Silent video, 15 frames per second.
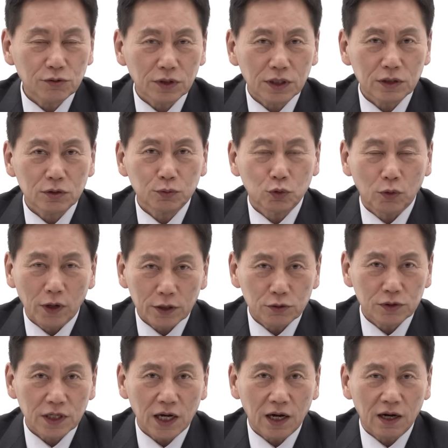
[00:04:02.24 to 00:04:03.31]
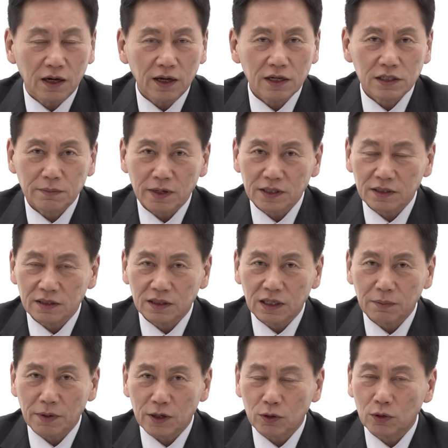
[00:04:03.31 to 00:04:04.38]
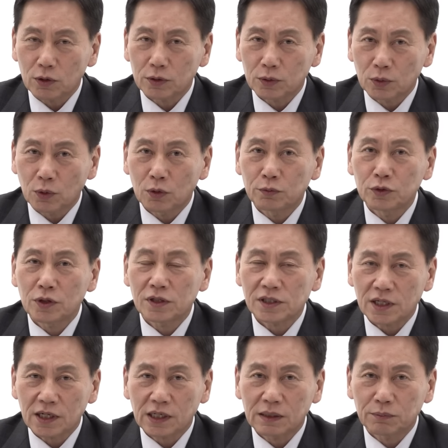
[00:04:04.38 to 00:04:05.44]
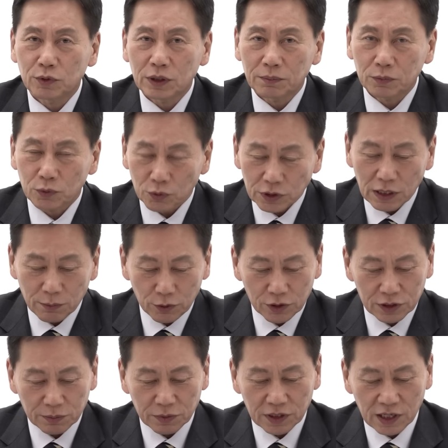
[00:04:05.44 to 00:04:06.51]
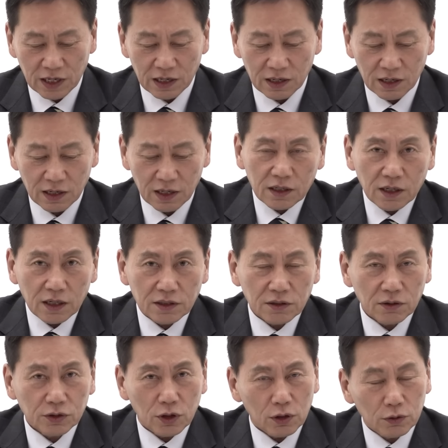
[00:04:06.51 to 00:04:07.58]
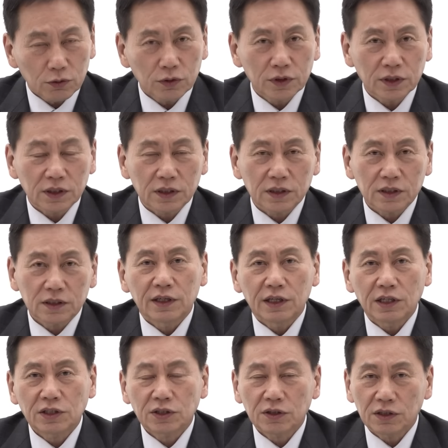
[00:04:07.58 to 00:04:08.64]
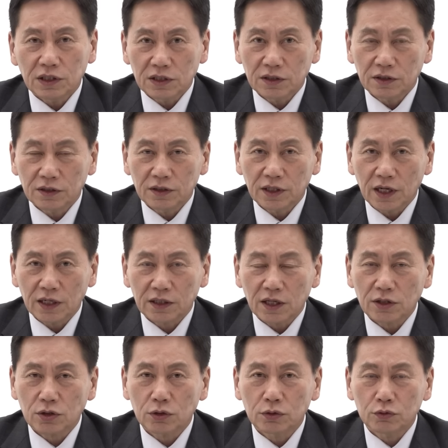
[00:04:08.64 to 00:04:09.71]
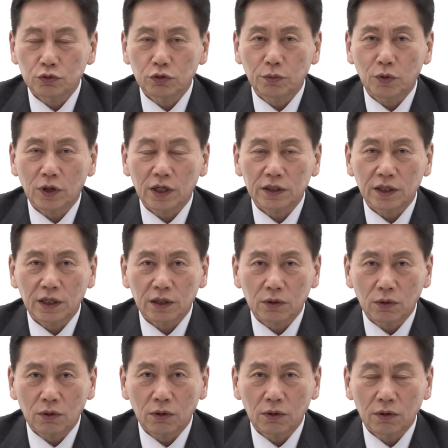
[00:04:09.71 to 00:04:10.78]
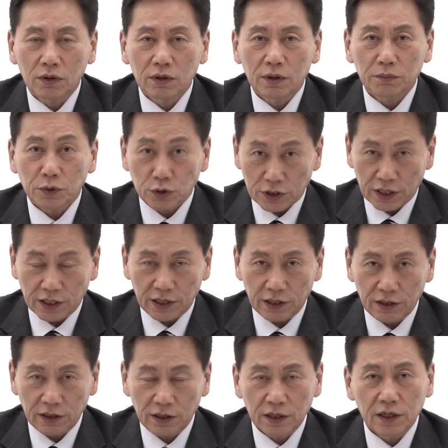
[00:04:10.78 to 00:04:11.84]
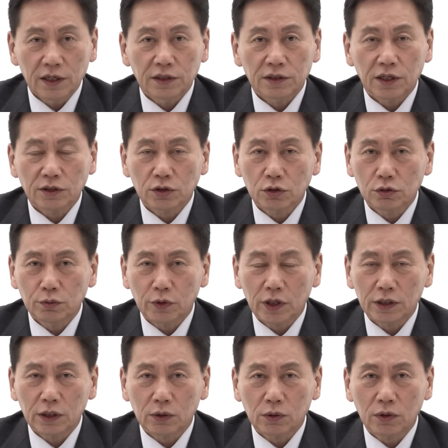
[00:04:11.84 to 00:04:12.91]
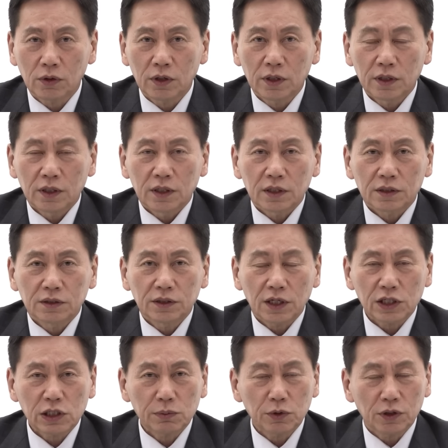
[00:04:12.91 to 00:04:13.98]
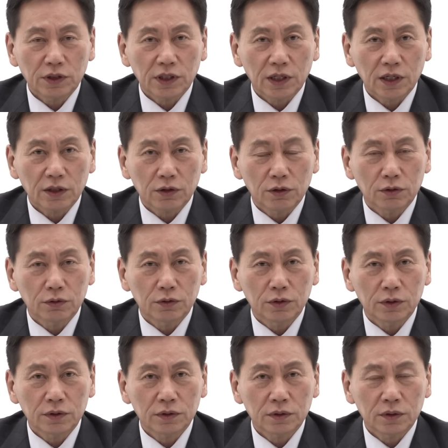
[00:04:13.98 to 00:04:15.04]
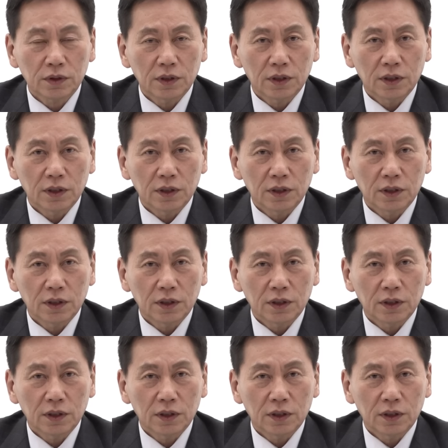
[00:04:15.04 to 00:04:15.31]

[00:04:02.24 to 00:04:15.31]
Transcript: 할 수 있게 좀 도와주자 해서 만드는 게 바로 노무현을 사랑한 모임 노사모였습니다. 그래서 결국은 2002년에 대선 후보가 되고 민주당에 대선 후보가 되고 그해 12월 달에 결국은